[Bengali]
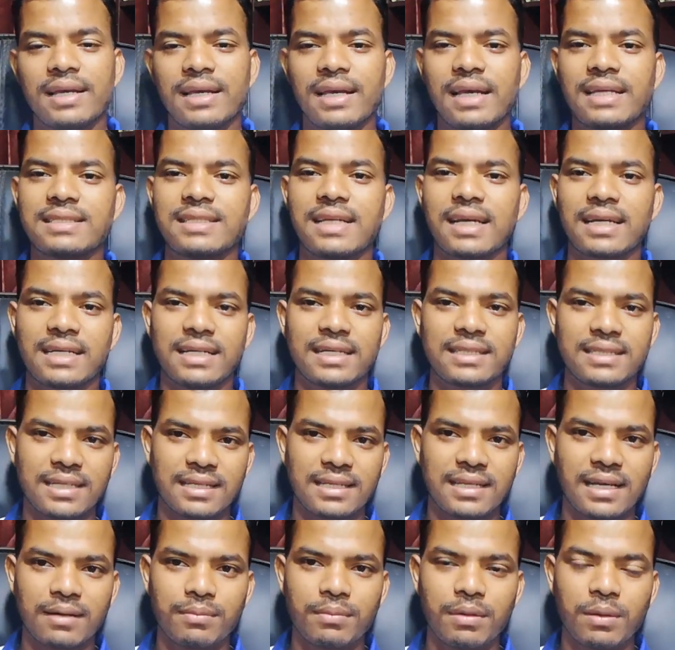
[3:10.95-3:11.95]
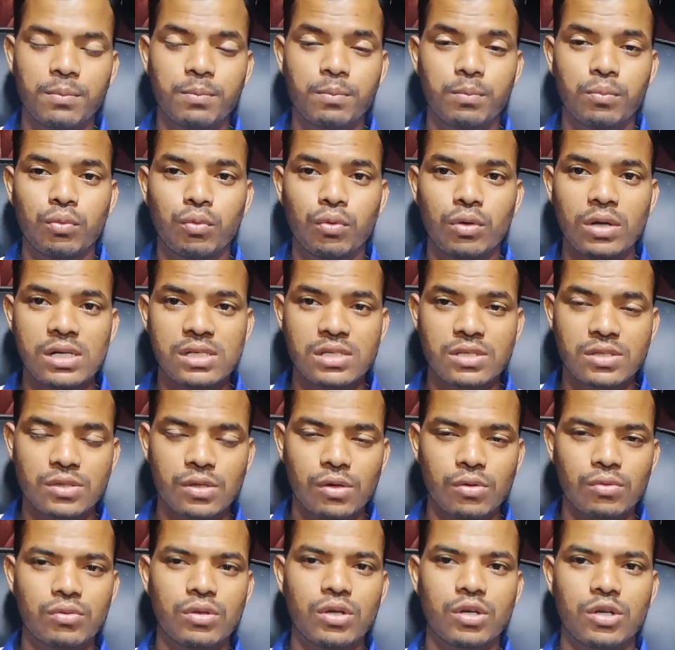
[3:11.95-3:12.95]
এই চেকিংটা থাকবে পুরা
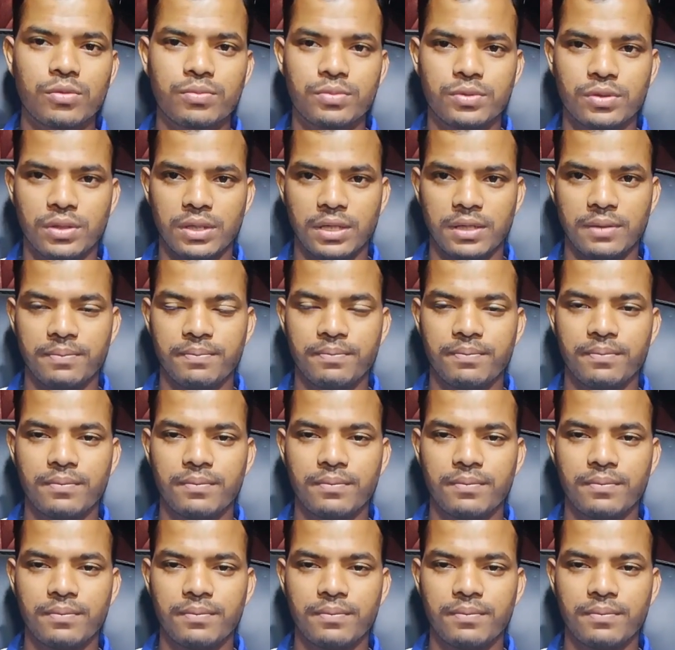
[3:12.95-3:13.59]
সৌদি আরব জুড়ে